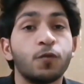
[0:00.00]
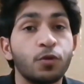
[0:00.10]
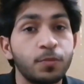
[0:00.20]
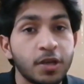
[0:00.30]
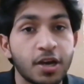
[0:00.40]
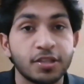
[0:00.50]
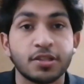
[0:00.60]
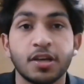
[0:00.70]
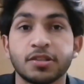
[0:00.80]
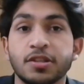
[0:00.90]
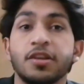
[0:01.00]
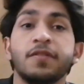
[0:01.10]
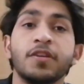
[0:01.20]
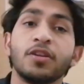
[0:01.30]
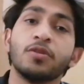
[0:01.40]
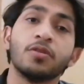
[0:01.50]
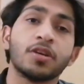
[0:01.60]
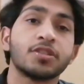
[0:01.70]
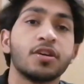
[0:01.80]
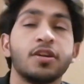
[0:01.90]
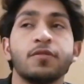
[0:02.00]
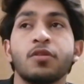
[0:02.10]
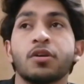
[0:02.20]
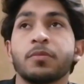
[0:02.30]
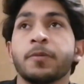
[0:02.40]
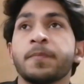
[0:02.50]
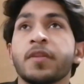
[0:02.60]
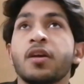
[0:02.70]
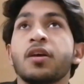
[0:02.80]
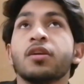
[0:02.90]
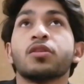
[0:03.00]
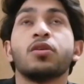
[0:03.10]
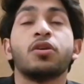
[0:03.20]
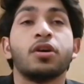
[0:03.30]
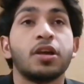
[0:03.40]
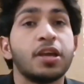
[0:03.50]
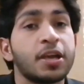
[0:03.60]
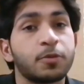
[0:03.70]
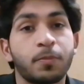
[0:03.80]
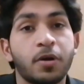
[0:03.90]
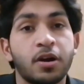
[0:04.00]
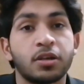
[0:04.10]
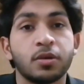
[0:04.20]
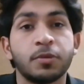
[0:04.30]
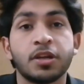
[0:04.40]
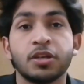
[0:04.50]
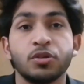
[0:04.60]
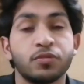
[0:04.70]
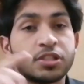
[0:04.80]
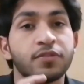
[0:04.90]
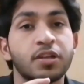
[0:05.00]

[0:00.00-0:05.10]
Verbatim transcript: तो वो भी आहिस्ता आहिस्ता रिवील होंगे सारे ब्लॉग में और एक तो पार्ट मेरा